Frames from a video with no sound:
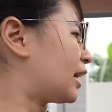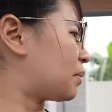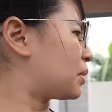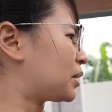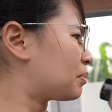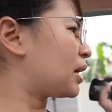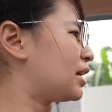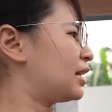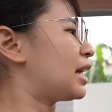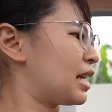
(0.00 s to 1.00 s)
dapat
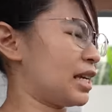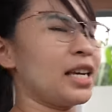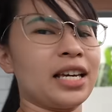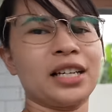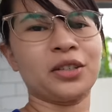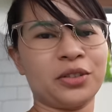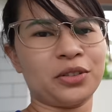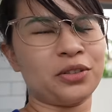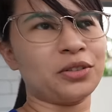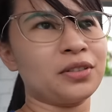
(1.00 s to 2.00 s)
may nilalagay
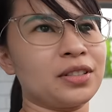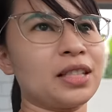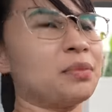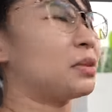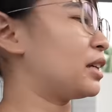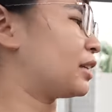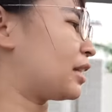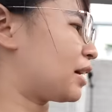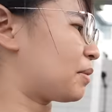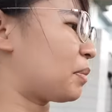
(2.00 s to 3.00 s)
kayong something na